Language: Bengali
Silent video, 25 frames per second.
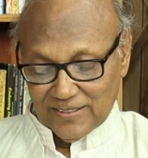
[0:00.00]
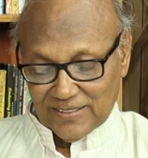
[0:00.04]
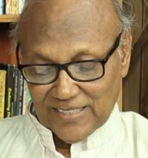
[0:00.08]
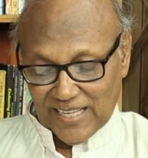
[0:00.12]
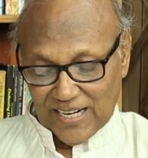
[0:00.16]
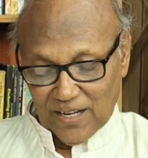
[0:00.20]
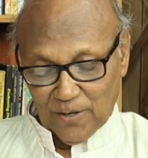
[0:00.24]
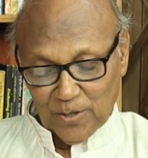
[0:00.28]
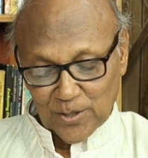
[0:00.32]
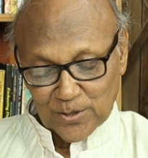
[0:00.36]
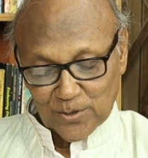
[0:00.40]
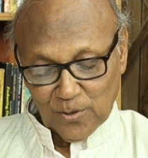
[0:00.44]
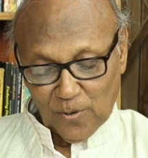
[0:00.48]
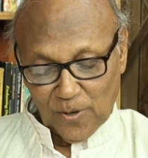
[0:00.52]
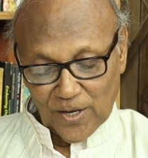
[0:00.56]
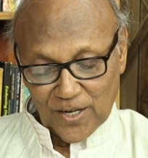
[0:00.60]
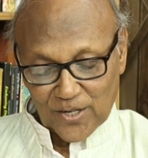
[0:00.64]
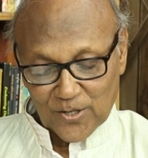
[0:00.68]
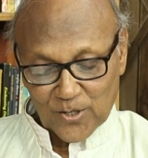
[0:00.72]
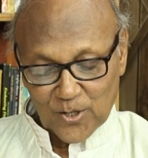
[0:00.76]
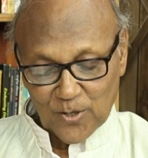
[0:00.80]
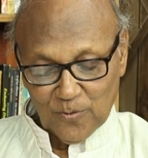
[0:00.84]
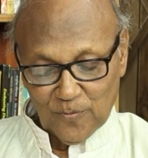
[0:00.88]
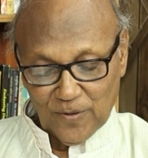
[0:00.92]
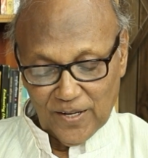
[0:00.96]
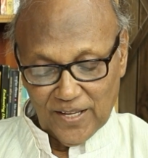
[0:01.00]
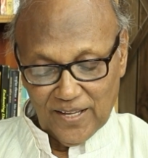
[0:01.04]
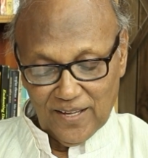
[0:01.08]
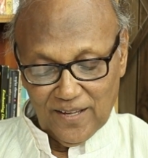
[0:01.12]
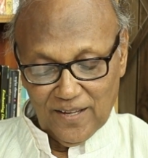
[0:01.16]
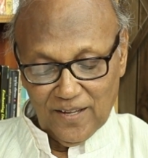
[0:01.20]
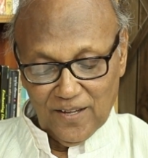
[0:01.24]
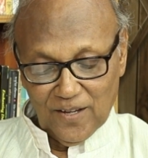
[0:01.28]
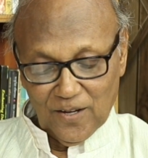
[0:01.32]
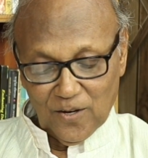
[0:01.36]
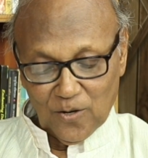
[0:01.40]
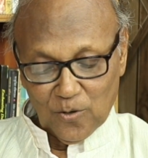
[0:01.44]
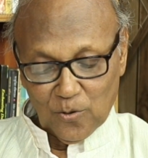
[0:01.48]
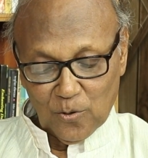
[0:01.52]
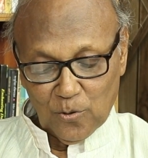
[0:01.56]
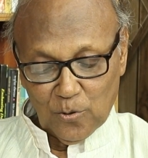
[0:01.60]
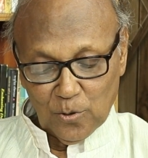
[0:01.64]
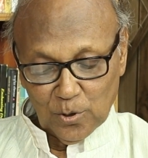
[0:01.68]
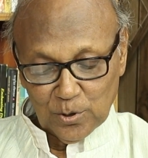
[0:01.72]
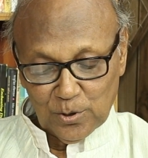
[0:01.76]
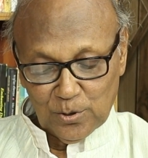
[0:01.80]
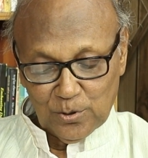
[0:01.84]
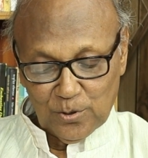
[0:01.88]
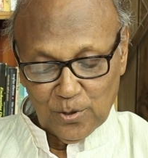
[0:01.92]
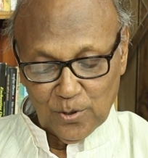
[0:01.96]
তারা হয়তো অনেক সময়
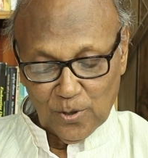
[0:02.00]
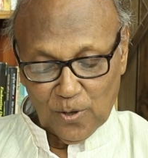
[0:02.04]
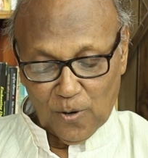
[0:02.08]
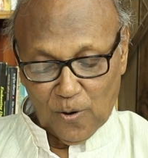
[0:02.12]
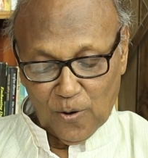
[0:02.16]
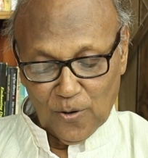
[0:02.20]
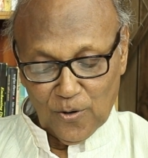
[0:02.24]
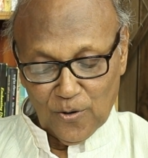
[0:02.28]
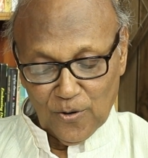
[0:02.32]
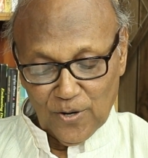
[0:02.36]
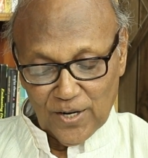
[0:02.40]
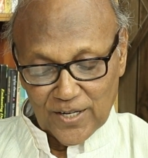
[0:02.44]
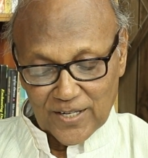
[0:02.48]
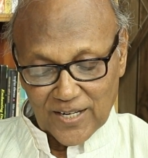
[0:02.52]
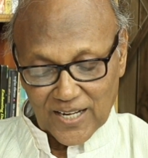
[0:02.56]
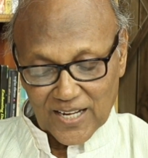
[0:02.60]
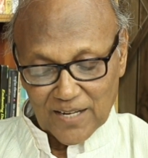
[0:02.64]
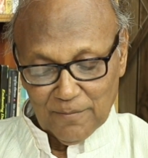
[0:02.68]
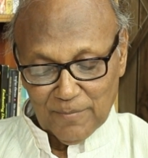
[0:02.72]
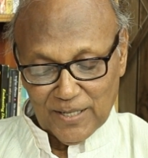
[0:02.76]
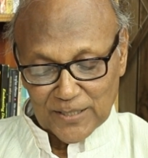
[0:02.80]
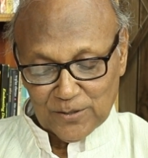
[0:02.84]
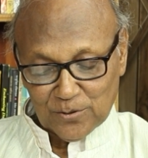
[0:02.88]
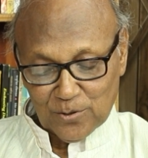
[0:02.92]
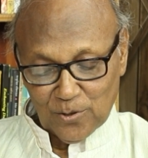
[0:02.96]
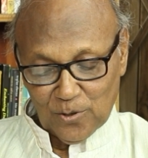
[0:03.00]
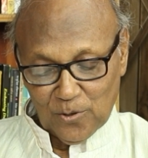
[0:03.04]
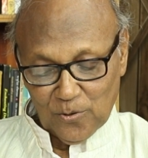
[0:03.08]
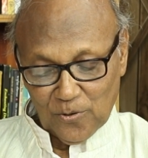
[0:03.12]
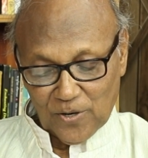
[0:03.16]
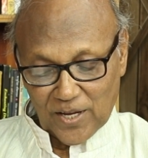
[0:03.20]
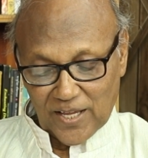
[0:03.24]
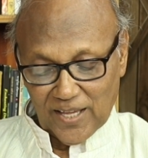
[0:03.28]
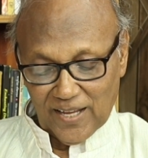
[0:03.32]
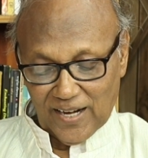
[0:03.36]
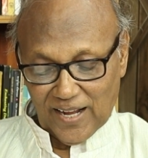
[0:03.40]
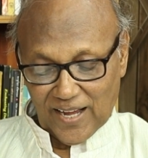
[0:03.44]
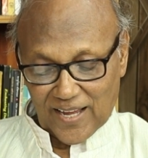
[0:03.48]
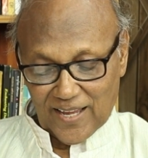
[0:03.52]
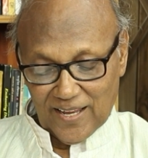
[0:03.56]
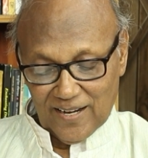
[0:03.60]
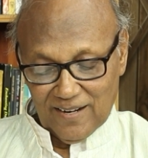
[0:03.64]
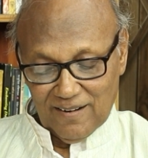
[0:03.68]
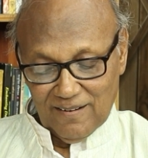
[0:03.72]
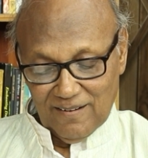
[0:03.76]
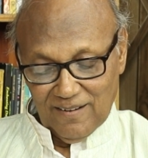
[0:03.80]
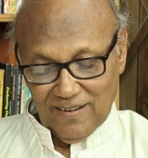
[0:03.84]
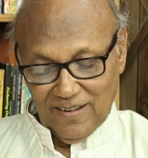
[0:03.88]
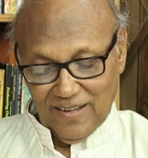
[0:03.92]
গদ্য অন্য এটাকে মাত্র লক্ষ্যে রাখেন